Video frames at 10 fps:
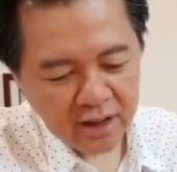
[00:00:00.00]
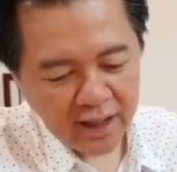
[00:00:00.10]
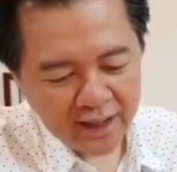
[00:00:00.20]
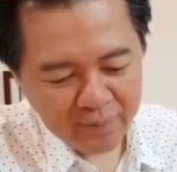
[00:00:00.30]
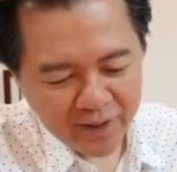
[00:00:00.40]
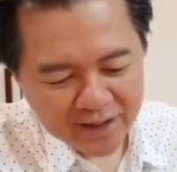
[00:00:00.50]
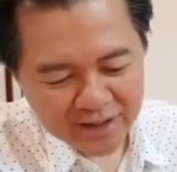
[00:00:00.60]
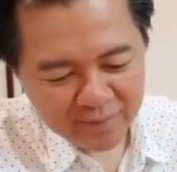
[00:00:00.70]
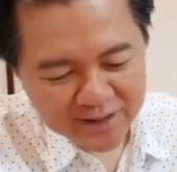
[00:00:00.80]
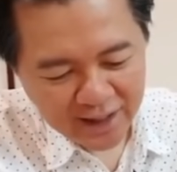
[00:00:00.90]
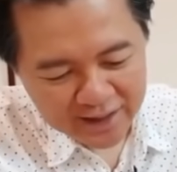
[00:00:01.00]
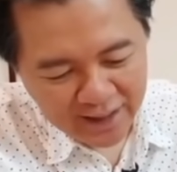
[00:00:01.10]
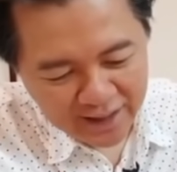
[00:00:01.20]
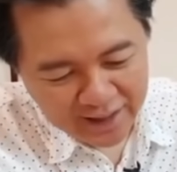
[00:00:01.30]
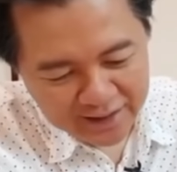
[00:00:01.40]
Kaya pala siya masakit
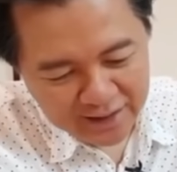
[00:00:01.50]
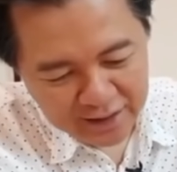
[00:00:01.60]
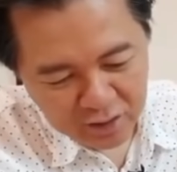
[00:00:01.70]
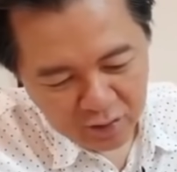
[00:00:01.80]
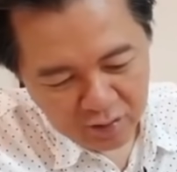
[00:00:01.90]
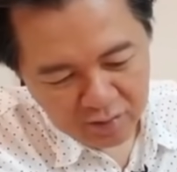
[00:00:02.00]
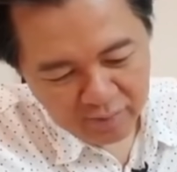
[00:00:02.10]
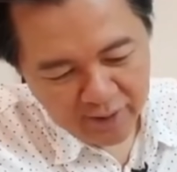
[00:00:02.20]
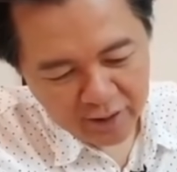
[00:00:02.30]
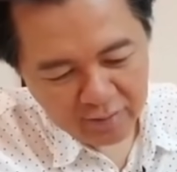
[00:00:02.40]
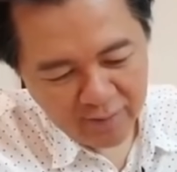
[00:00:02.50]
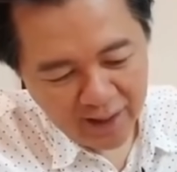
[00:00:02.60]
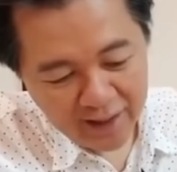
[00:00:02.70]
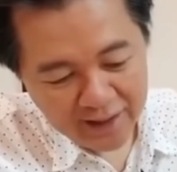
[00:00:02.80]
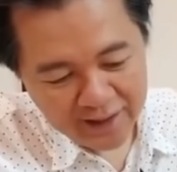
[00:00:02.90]
hanggang dito, merong
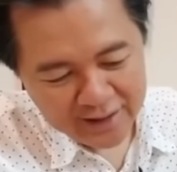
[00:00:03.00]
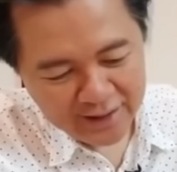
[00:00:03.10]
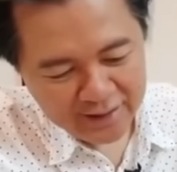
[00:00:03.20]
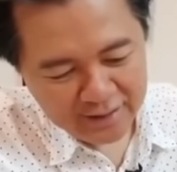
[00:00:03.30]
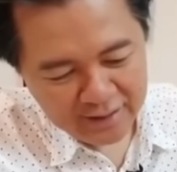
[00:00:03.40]
mga litid.